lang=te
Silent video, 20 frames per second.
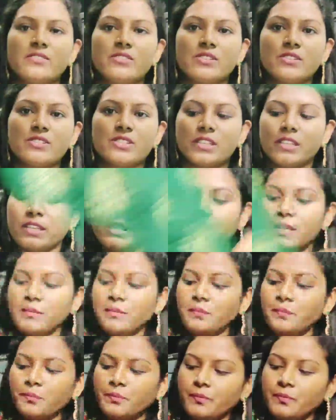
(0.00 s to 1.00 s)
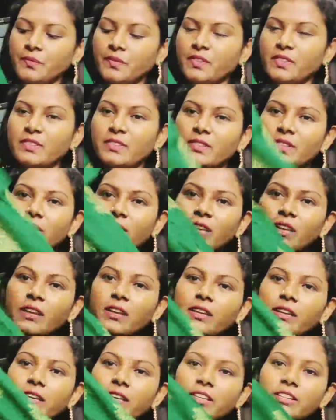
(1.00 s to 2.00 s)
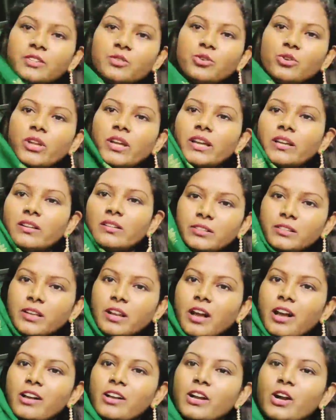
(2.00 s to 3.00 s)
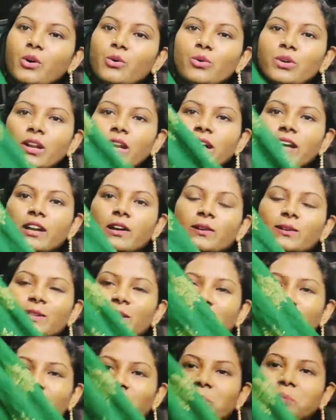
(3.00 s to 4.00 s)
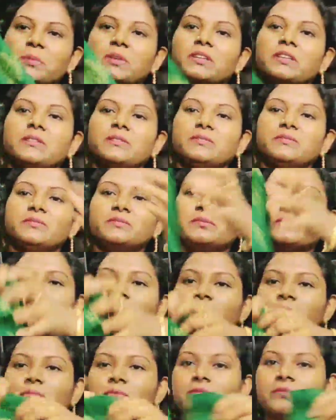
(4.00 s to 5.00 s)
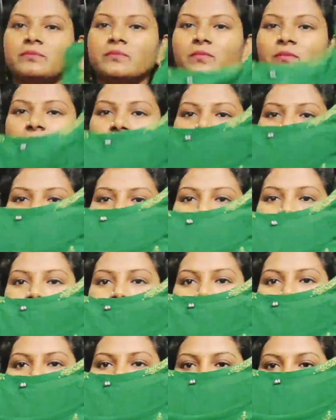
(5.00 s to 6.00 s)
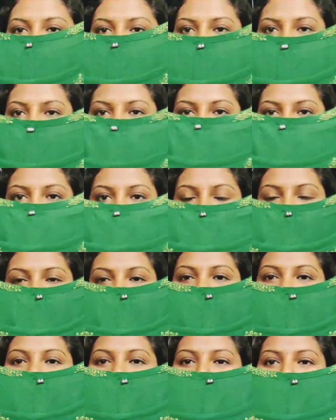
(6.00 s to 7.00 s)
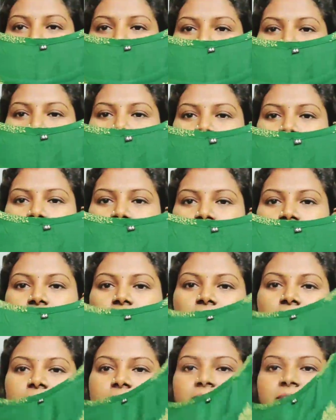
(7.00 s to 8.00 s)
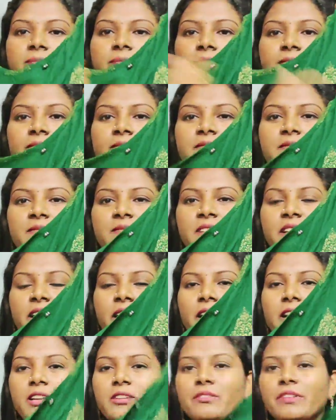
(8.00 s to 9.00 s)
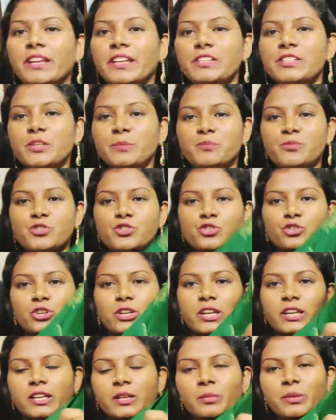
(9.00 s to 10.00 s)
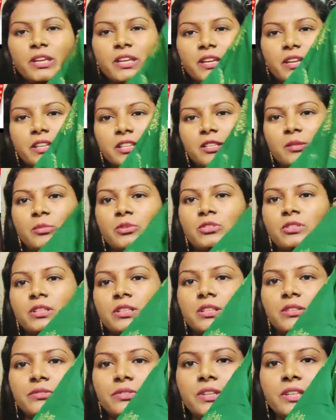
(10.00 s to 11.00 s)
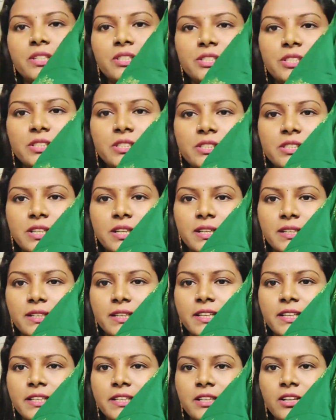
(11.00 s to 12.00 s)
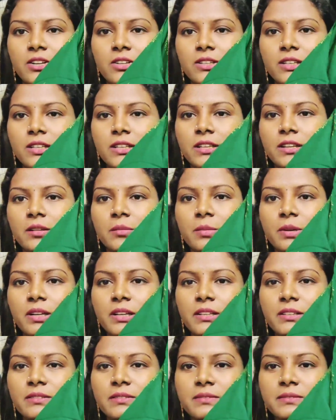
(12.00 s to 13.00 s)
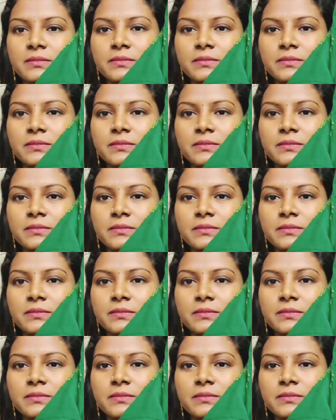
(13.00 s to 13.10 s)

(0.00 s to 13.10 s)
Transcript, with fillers: హ్యాండ్స్ వచ్చాయి అండ్ ఇది కూడా లాంగ్ గౌన్ లాగా ఉంటుంది అన్నమాట అండ్ నెక్ దగ్గర చాలా సింపుల్గా ఉంటుంది అండ్ వీటి జిప్స్ చూడండి మీకే అర్థమవుతుంది ఫినిషింగ్ చాలా నీట్గా ఉంటుంది అన్నమాట